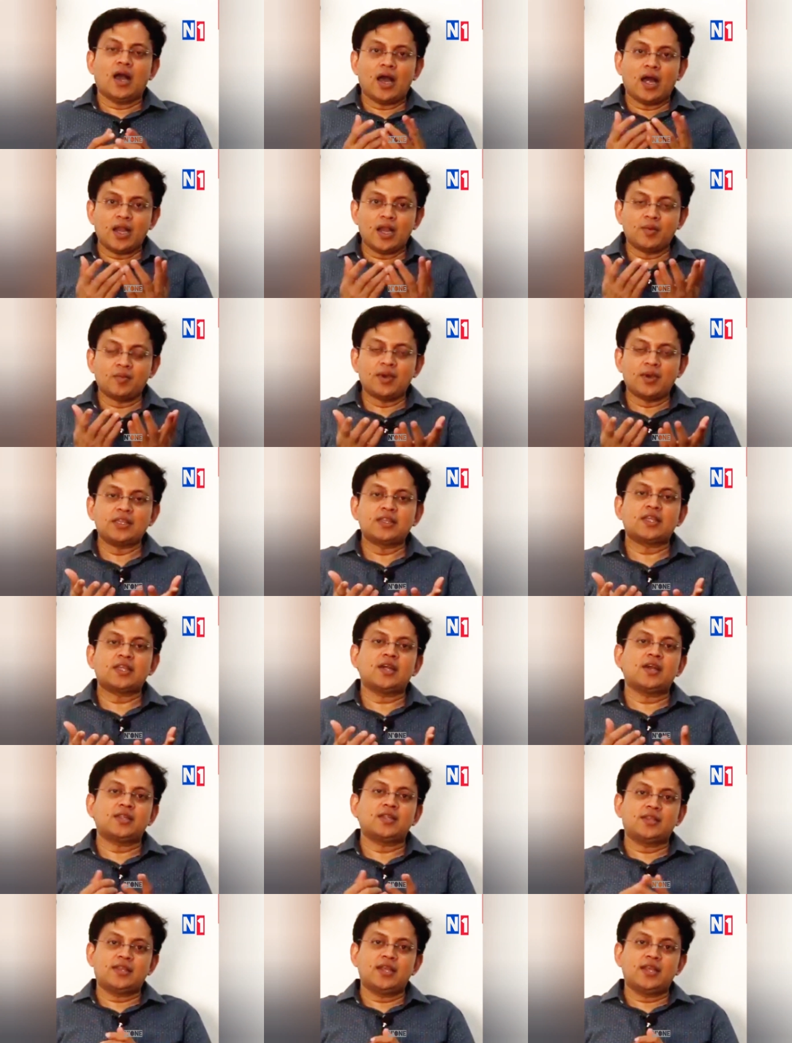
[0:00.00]

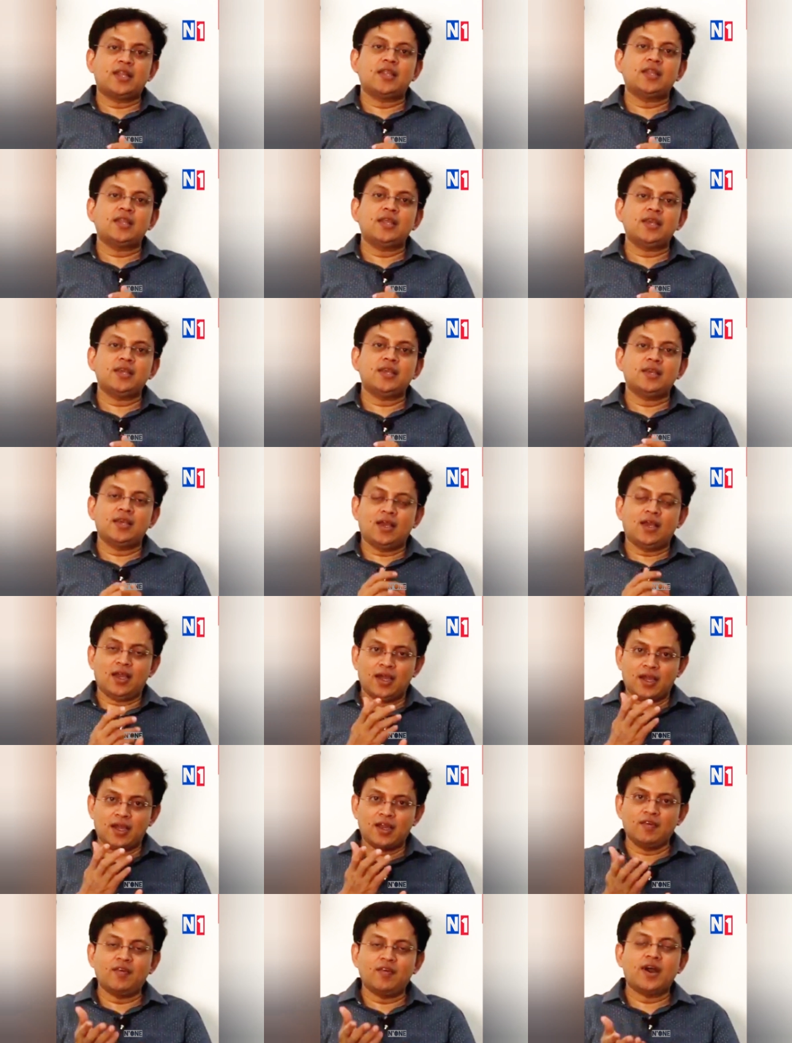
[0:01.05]
ఆడమంత్రగత్తెలని
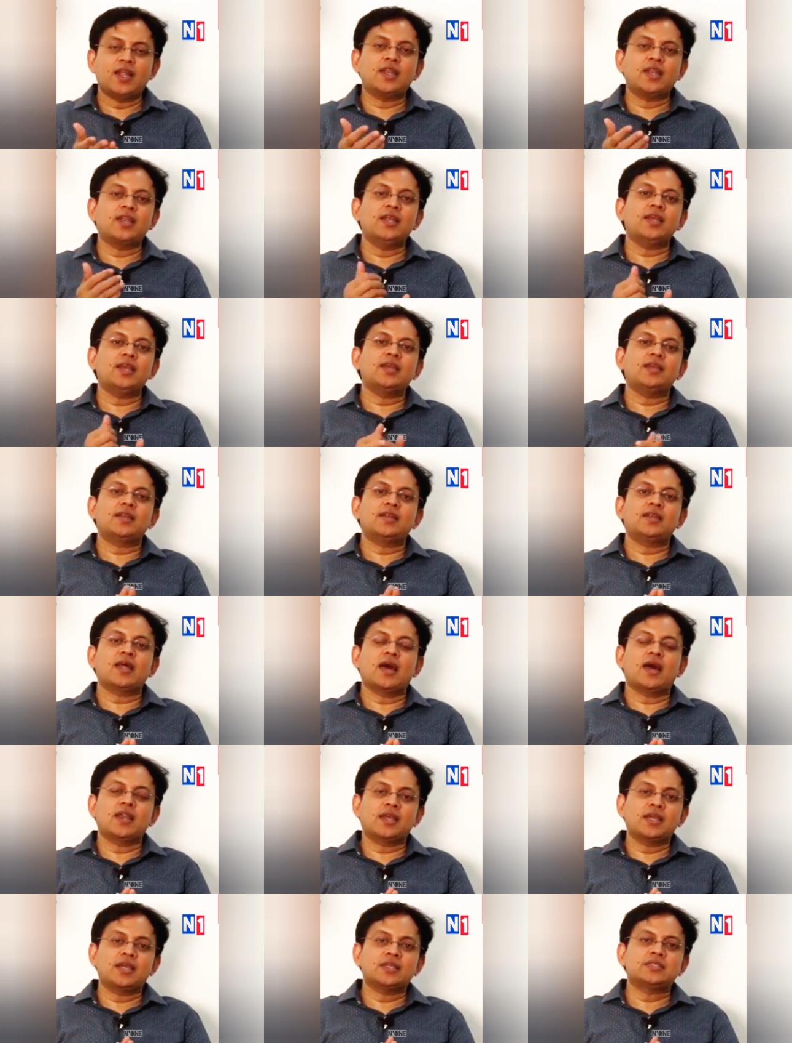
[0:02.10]
ఆడవారిని
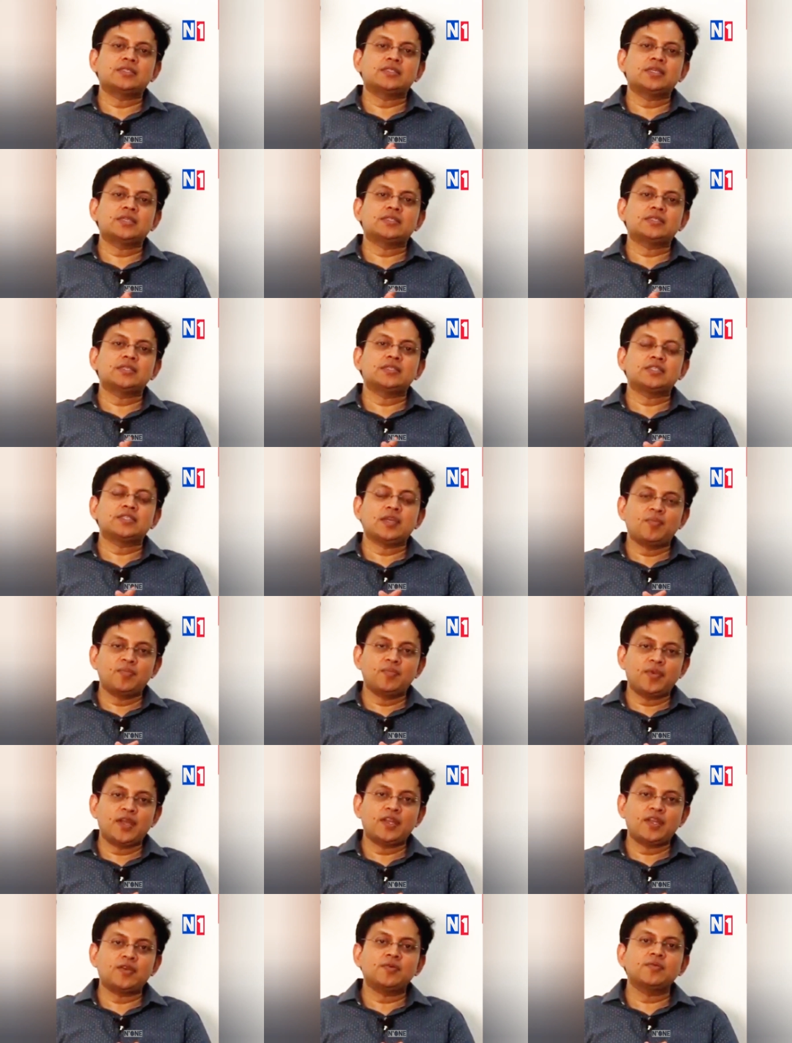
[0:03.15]
టార్గెట్ చేసి
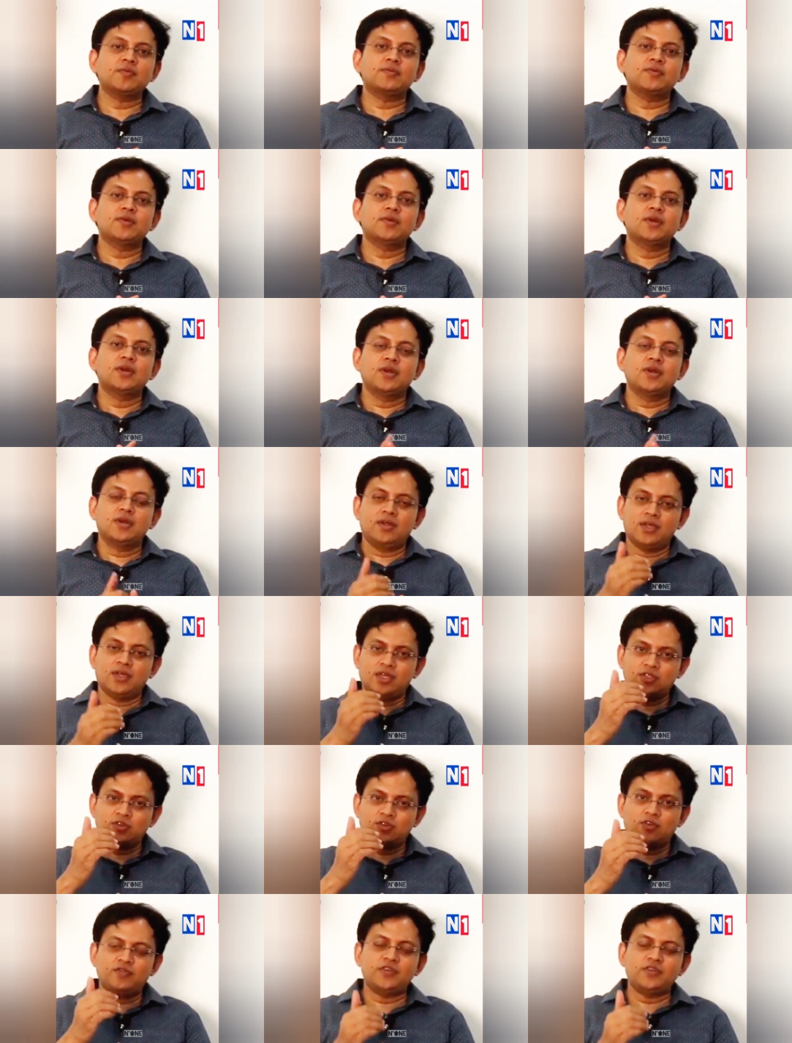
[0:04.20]
చంపేయటం
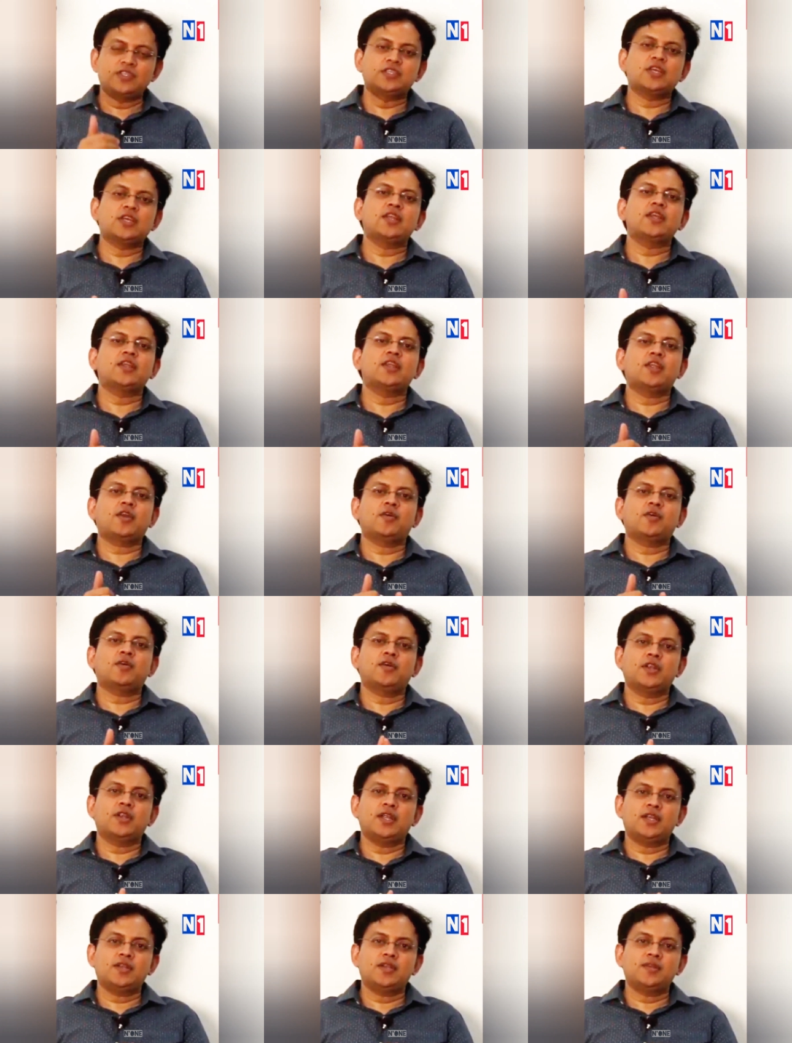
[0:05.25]
ఈజ్ అఫీషియలీ
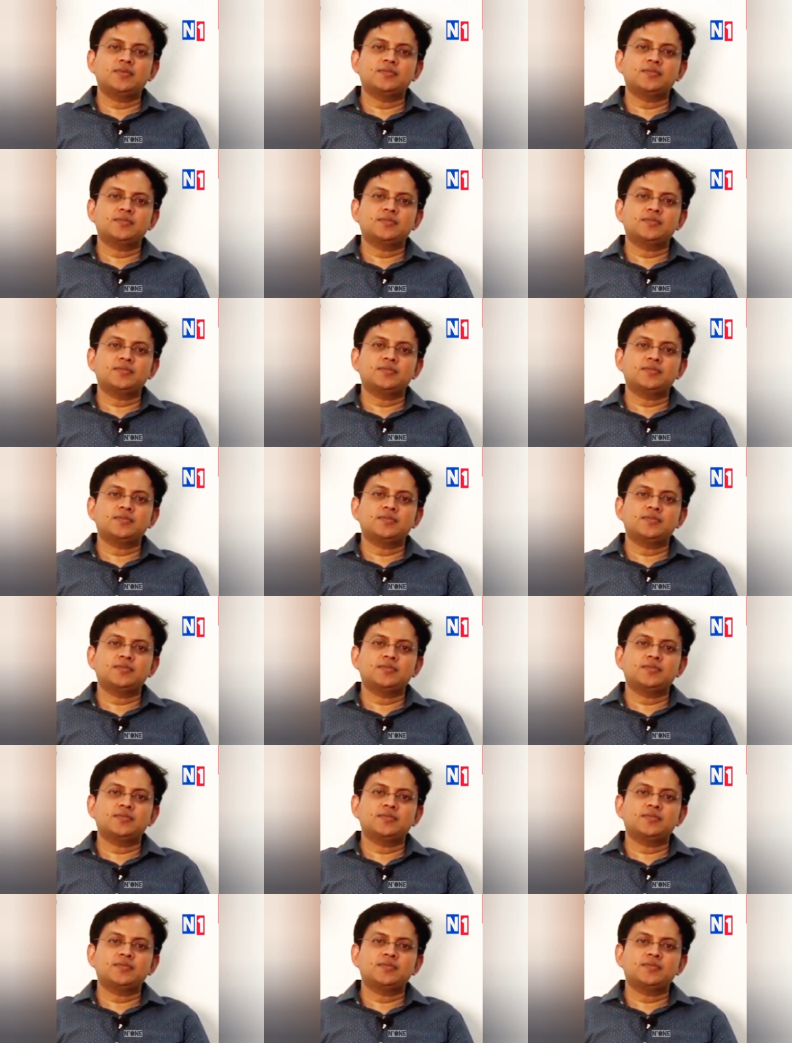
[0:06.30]
రికార్డెడ్